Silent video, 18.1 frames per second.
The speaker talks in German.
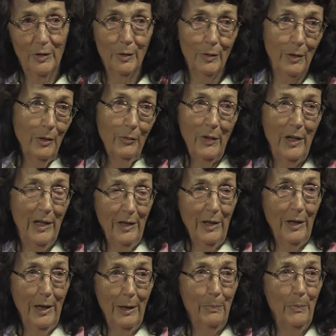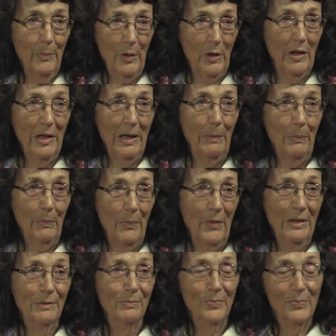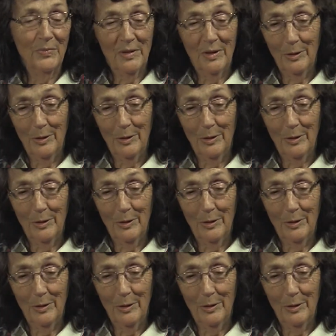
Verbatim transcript: Das war ein Geben und Nehmen. Ja.